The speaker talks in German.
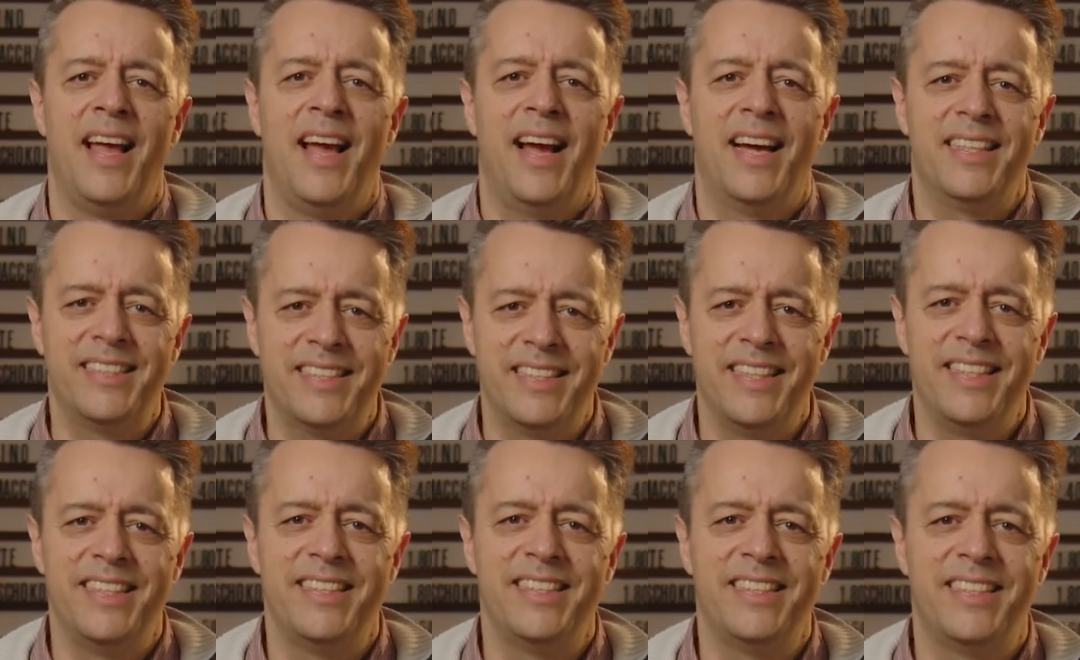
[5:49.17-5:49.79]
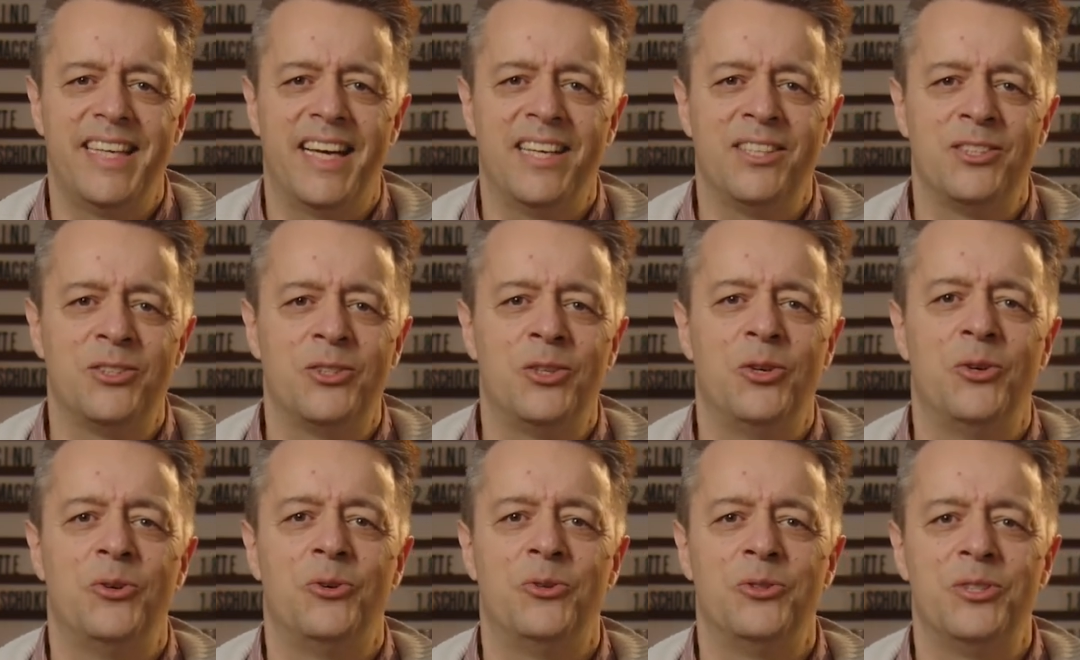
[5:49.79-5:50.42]
Herzlichen
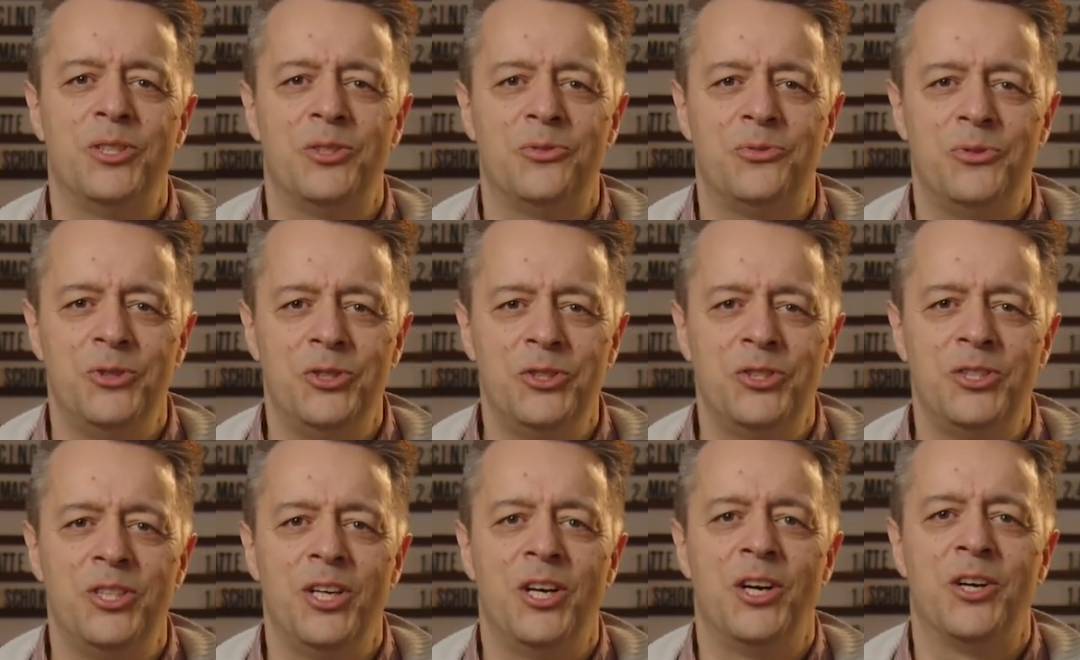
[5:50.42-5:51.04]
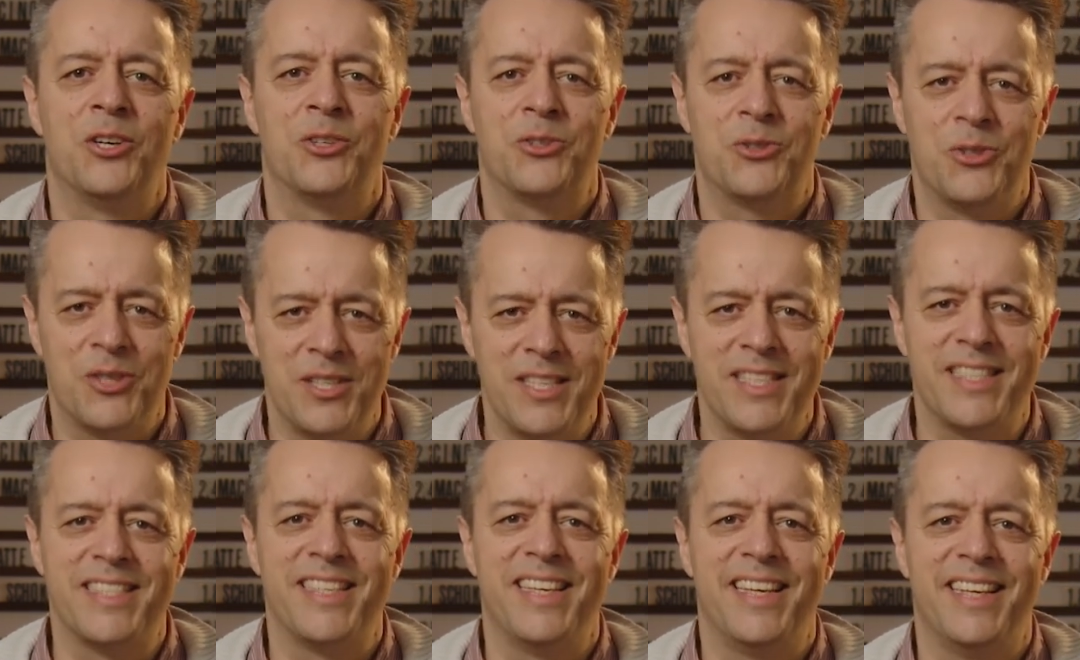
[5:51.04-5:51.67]
Dank und ich wünsche dir
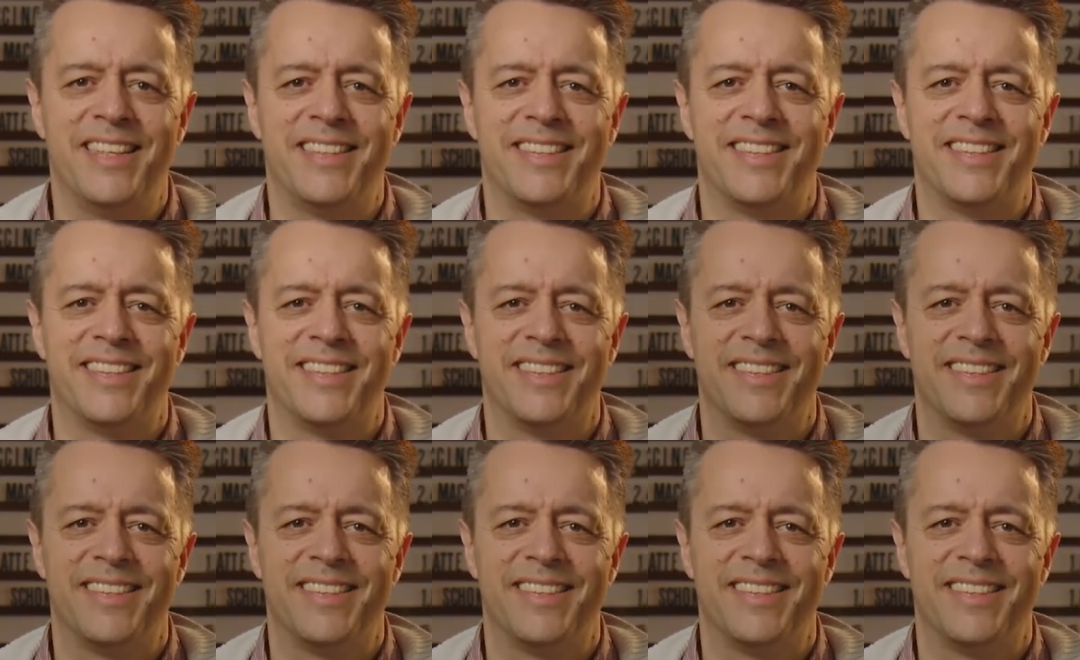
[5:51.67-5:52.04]
Gottes Segen.